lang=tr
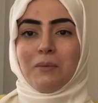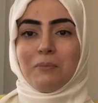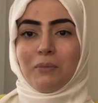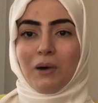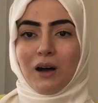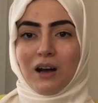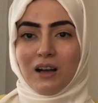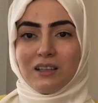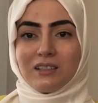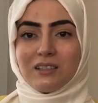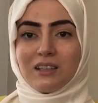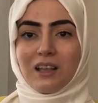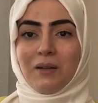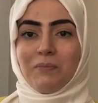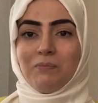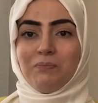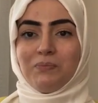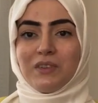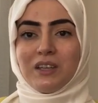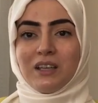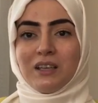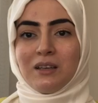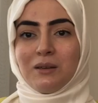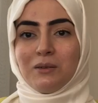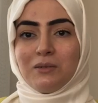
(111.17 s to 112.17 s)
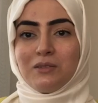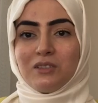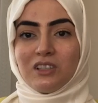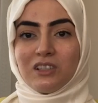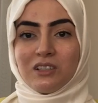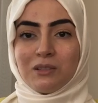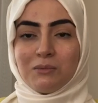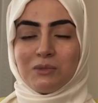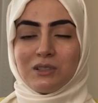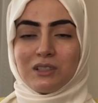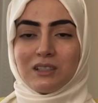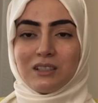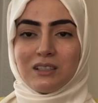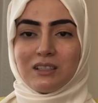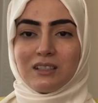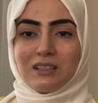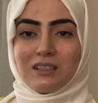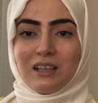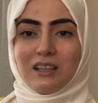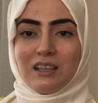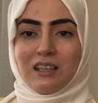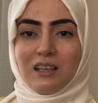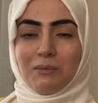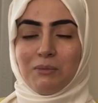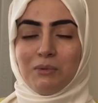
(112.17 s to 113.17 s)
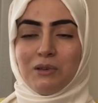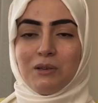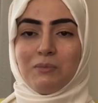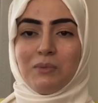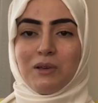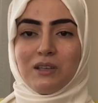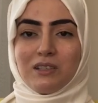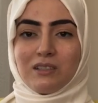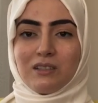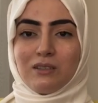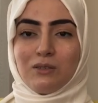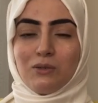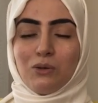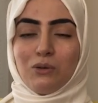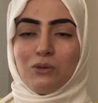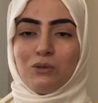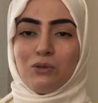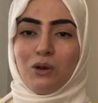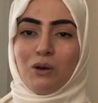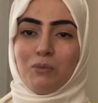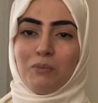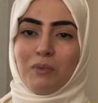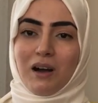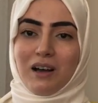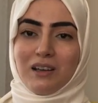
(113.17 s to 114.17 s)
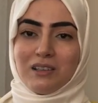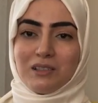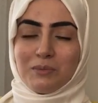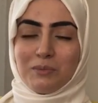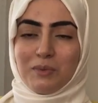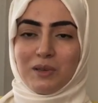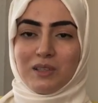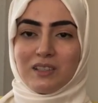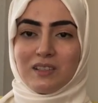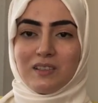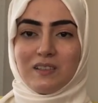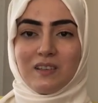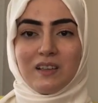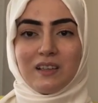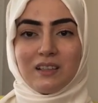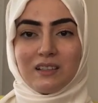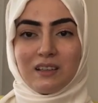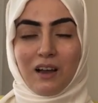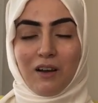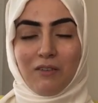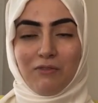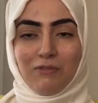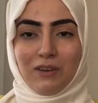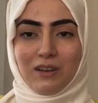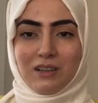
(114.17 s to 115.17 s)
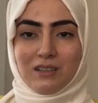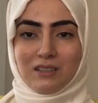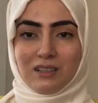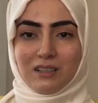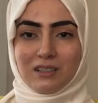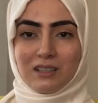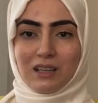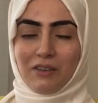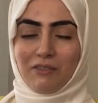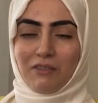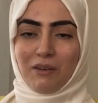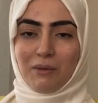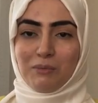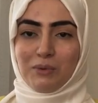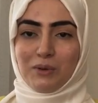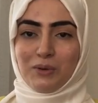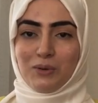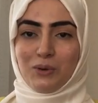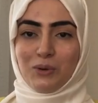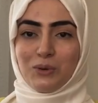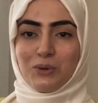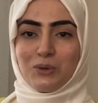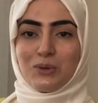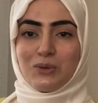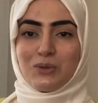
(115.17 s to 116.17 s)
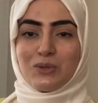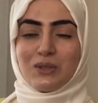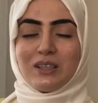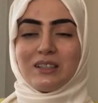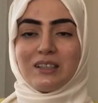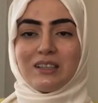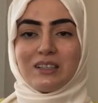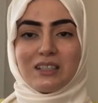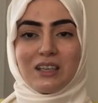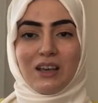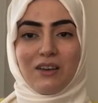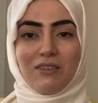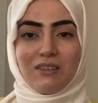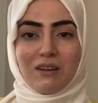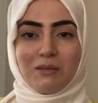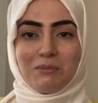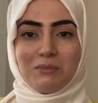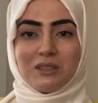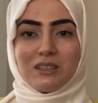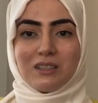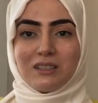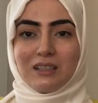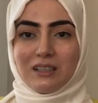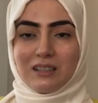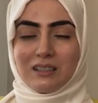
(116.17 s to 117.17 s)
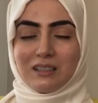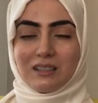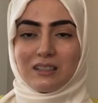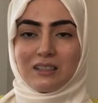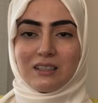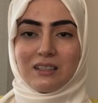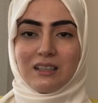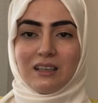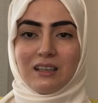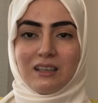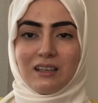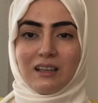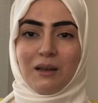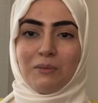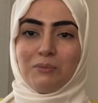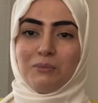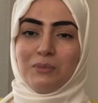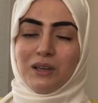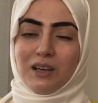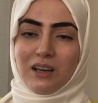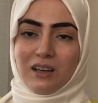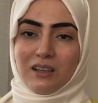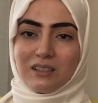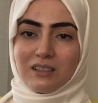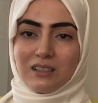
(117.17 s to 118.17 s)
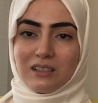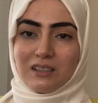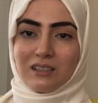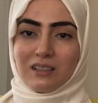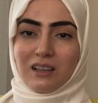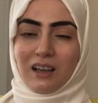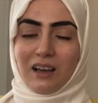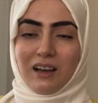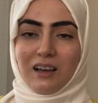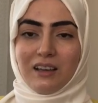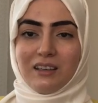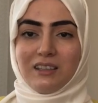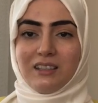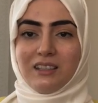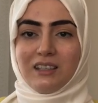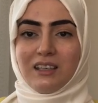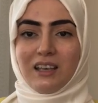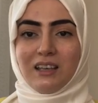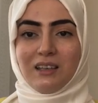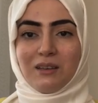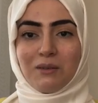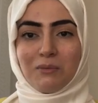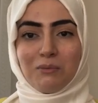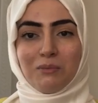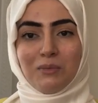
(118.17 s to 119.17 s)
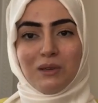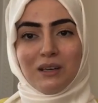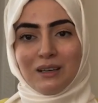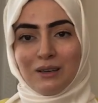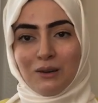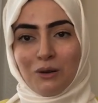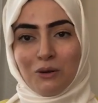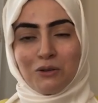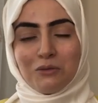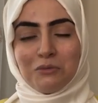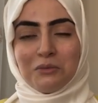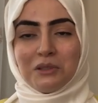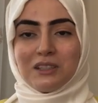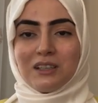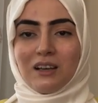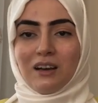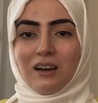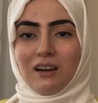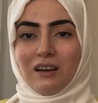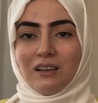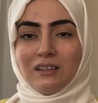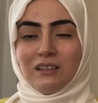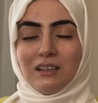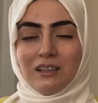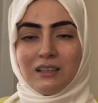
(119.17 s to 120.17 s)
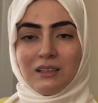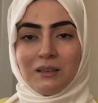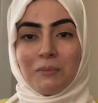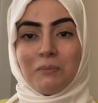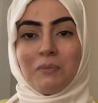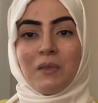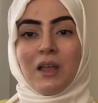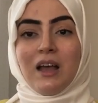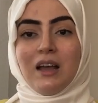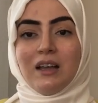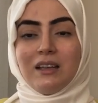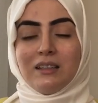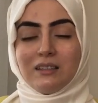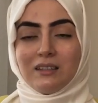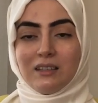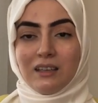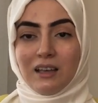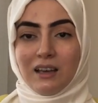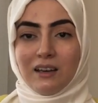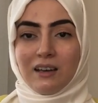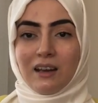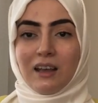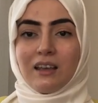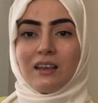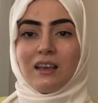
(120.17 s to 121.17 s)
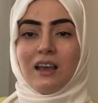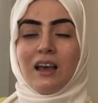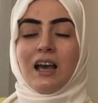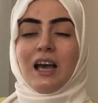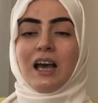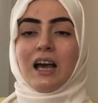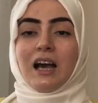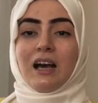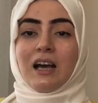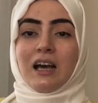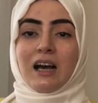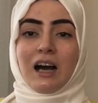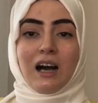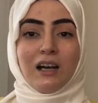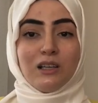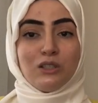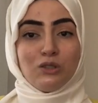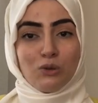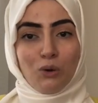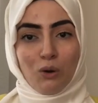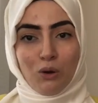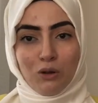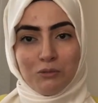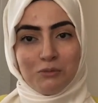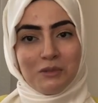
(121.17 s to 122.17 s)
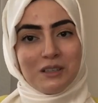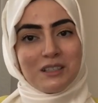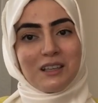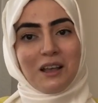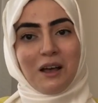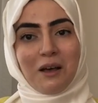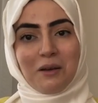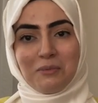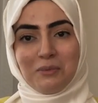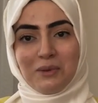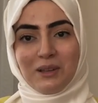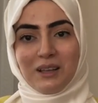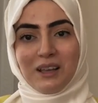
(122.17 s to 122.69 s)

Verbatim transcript: Bazen e, canımızın istediği bir besin oluyor. Bazı besinleri daha fazla sevebiliyoruz ya da çevremizin etkisiyle birazcık daha yiyeyim, bir lokma daha alayım diyerek e, aç olmasak